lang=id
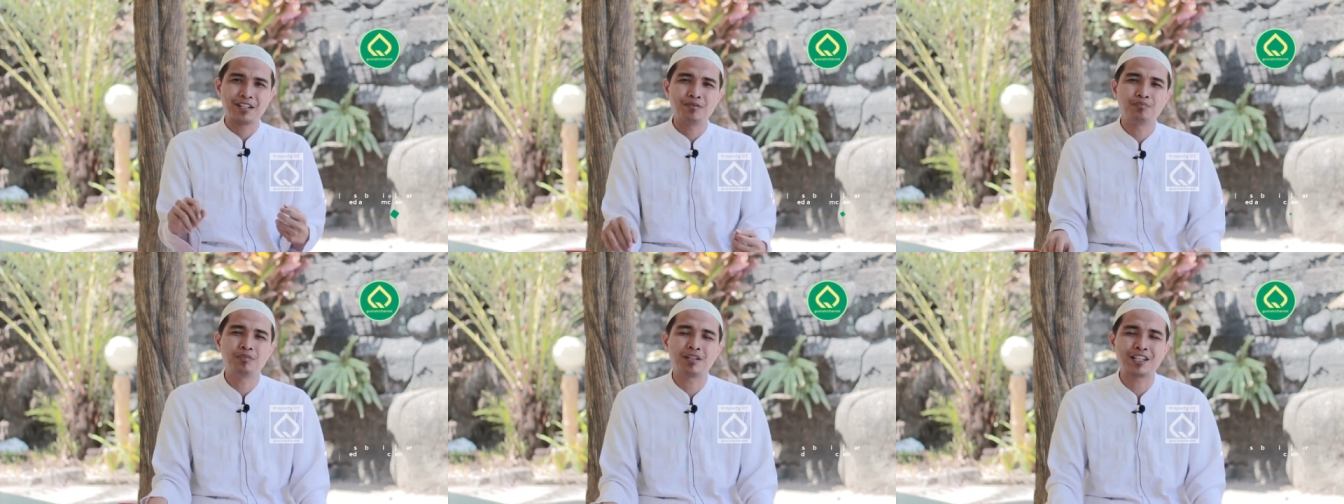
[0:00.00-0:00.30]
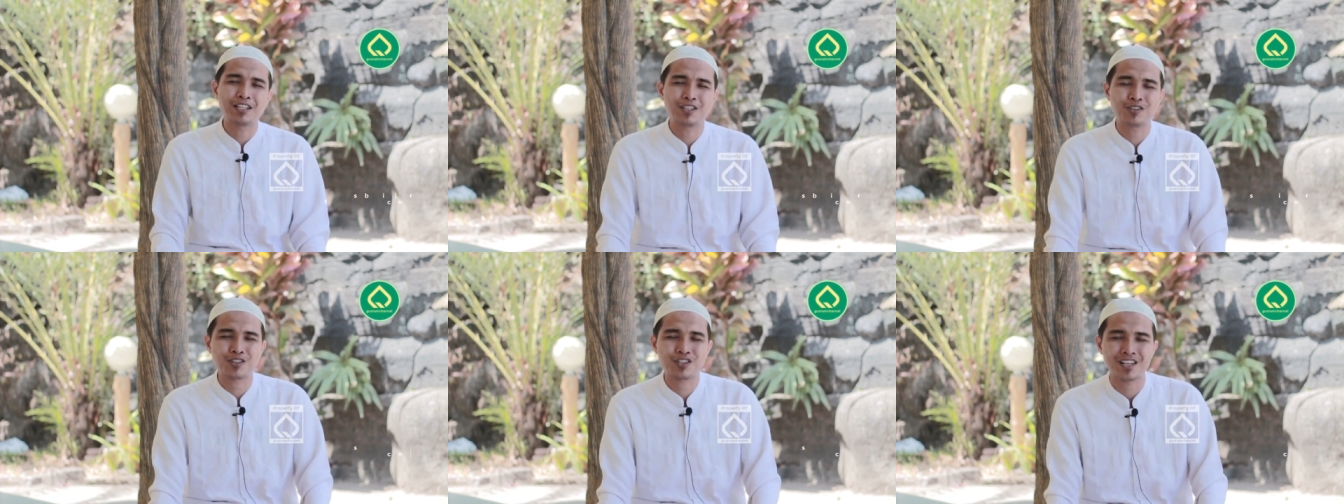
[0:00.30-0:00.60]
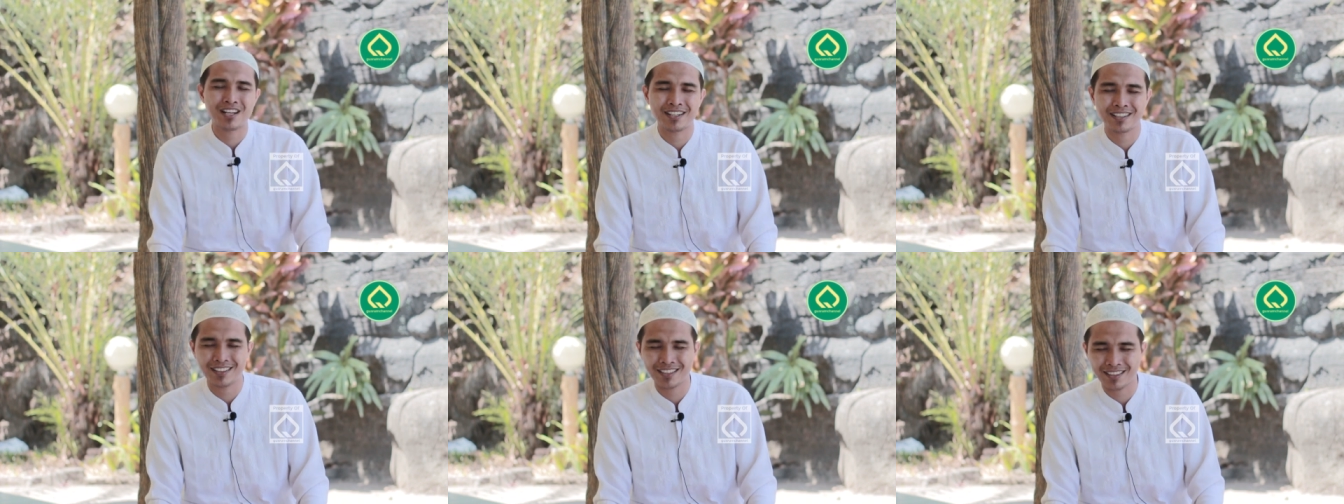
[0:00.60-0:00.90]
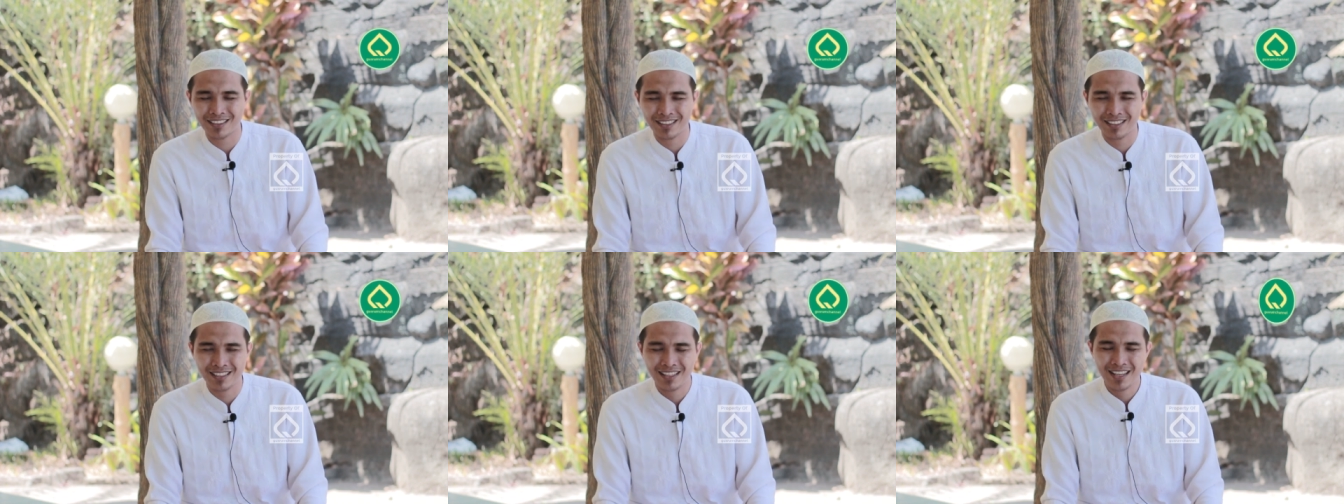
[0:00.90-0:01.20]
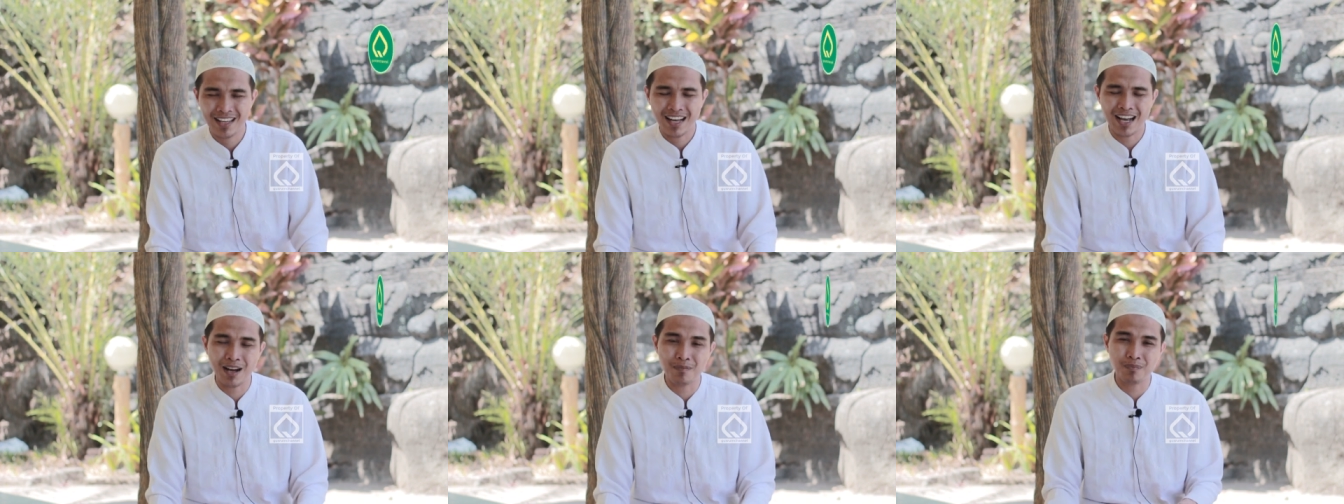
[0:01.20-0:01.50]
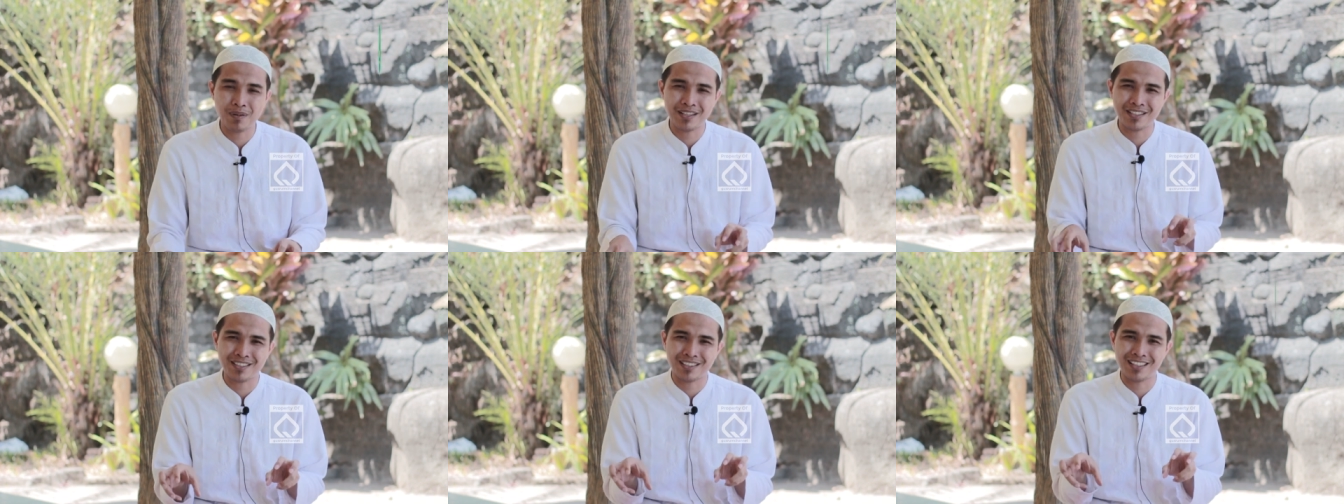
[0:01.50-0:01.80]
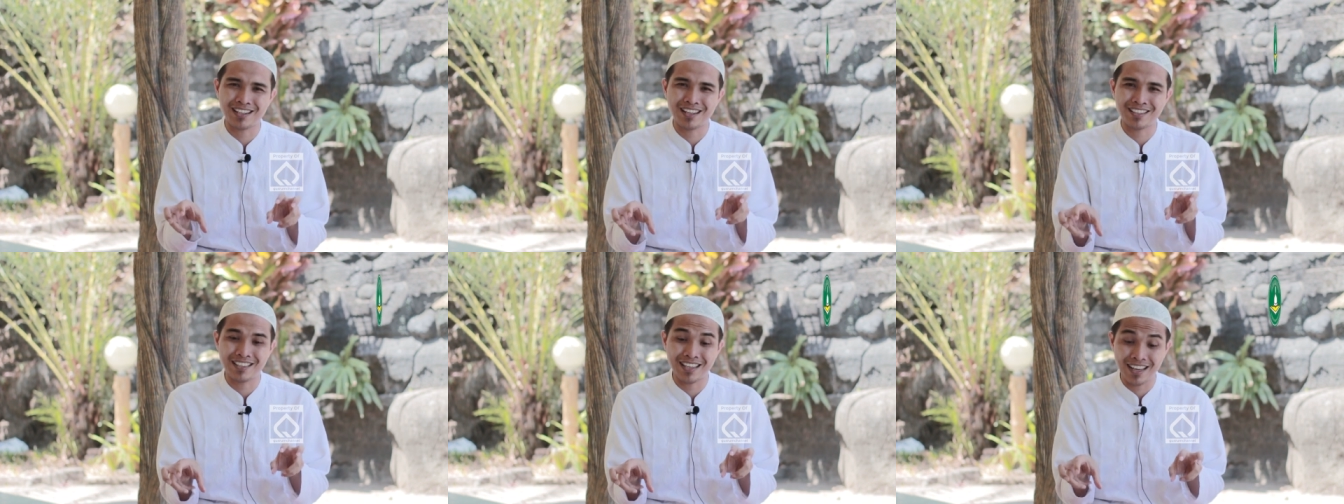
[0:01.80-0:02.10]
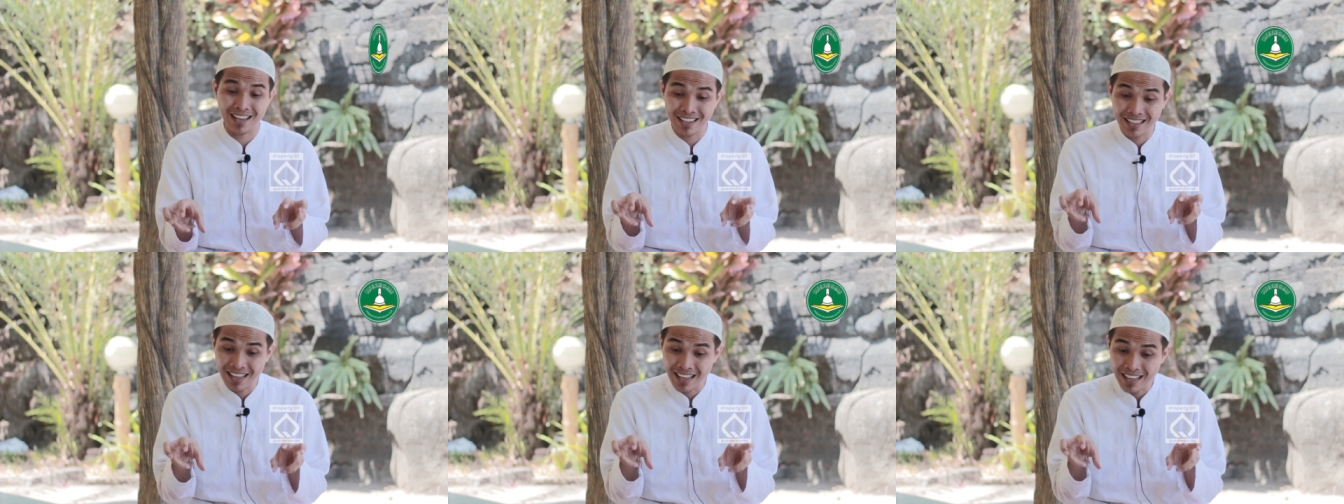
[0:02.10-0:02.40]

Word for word: beliau sangat apa istilahnya